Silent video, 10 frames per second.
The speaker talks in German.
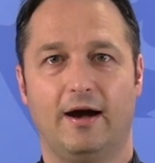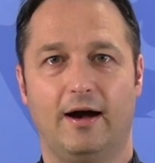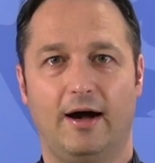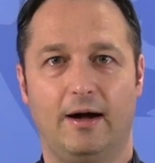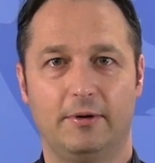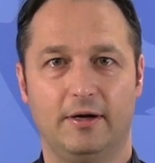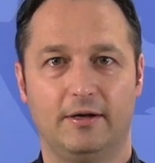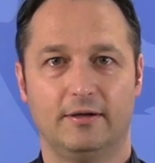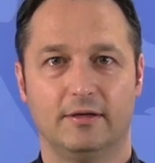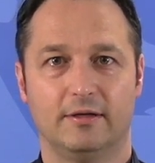
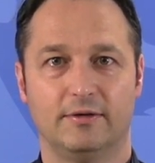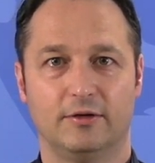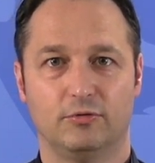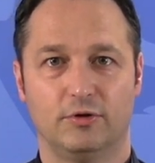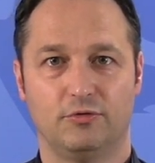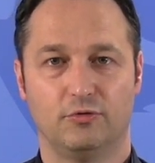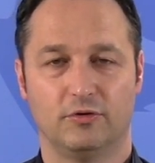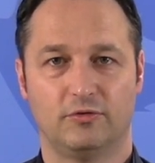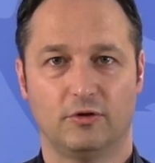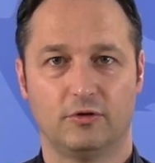Aber äh, natürlich
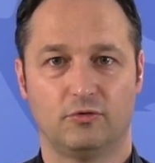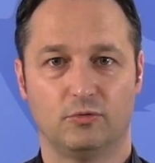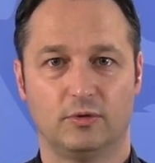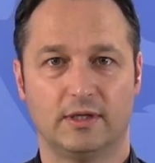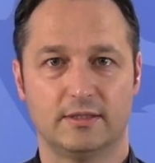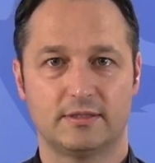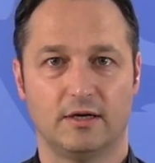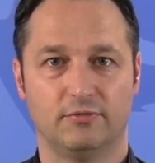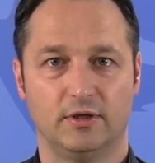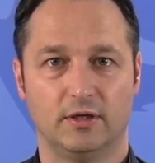führt es doch zu ganz
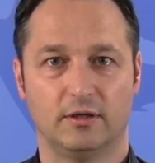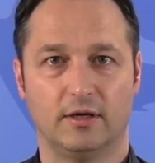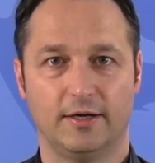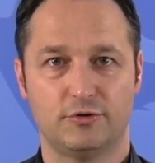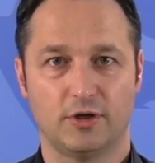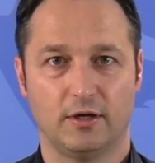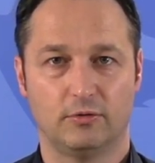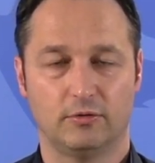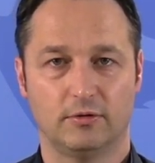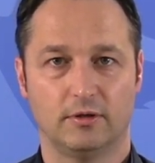gravierenden
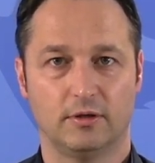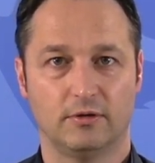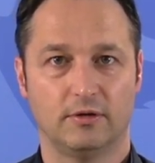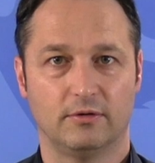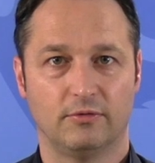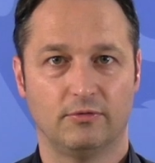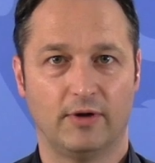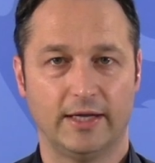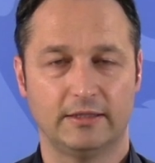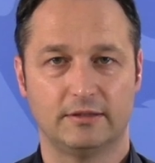Einschränkungen in
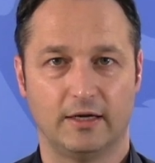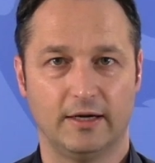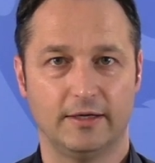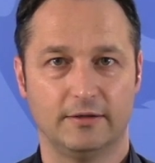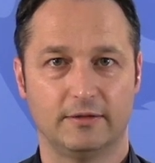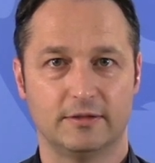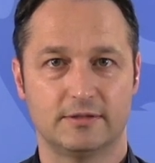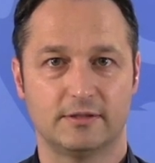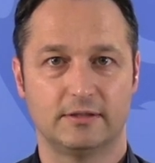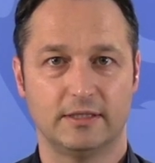weiten Teilen
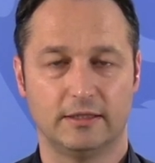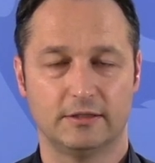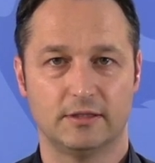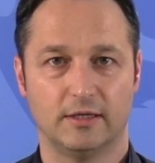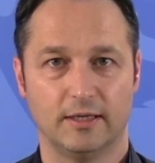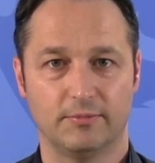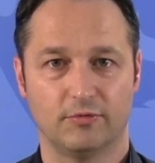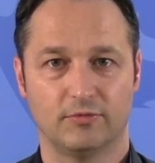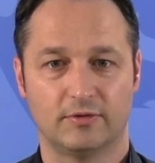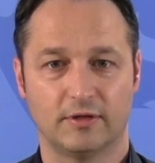des täglichen
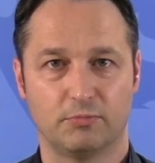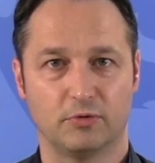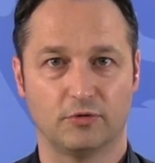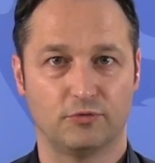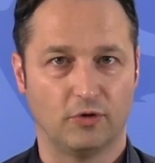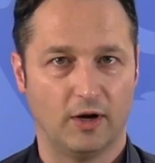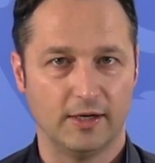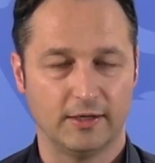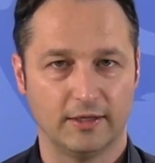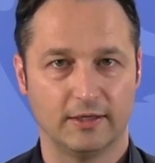Lebens und das betrifft vor
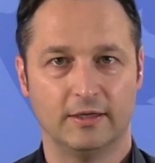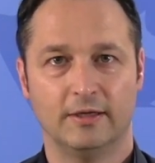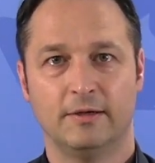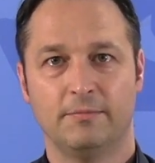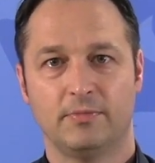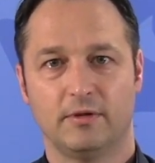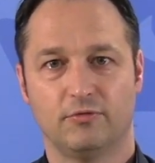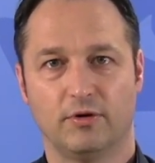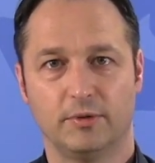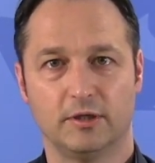allen Dingen
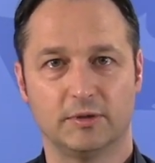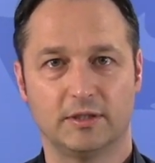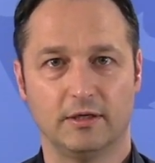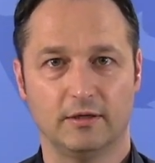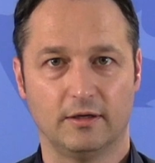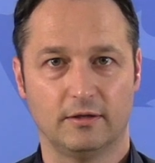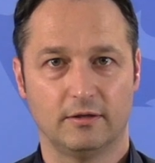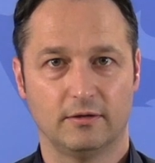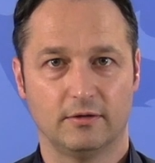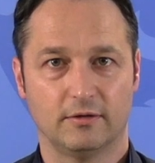die Familien mit
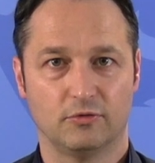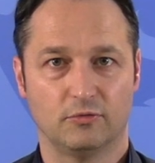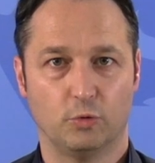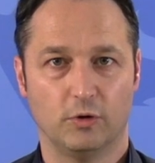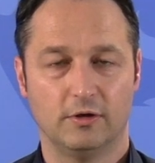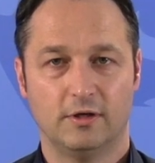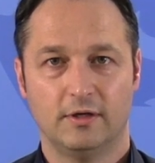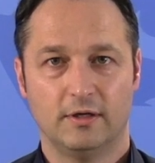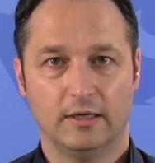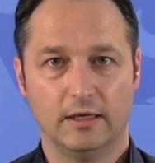Kindern, äh, sowohl
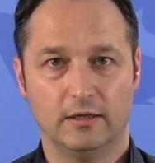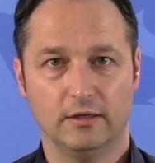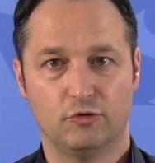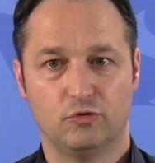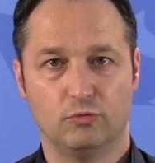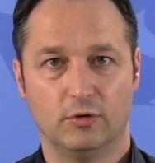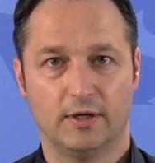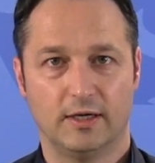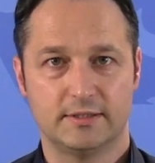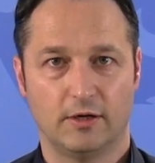in den Schulen
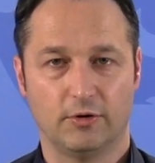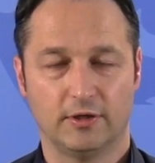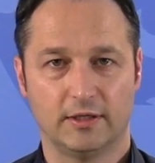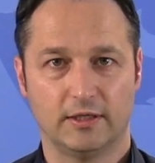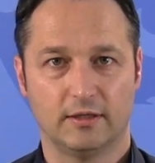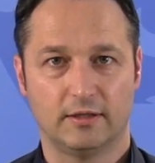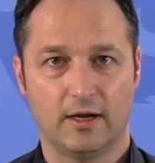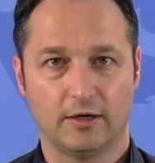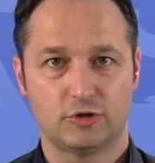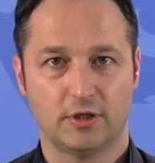als auch in den
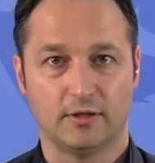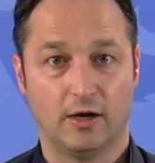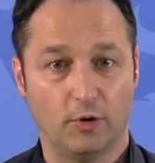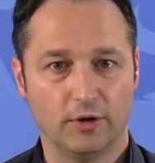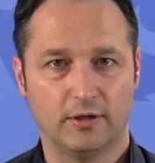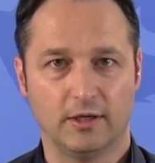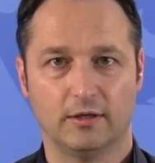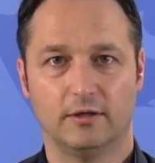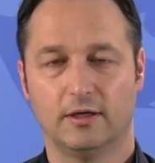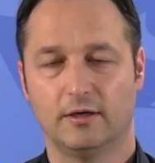Kindertagesstätten, auch in
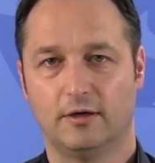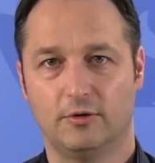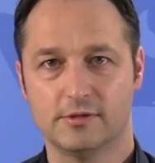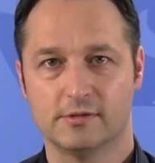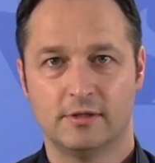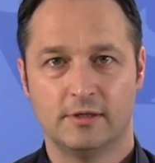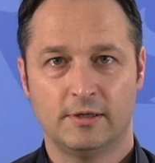denen in Janhausen,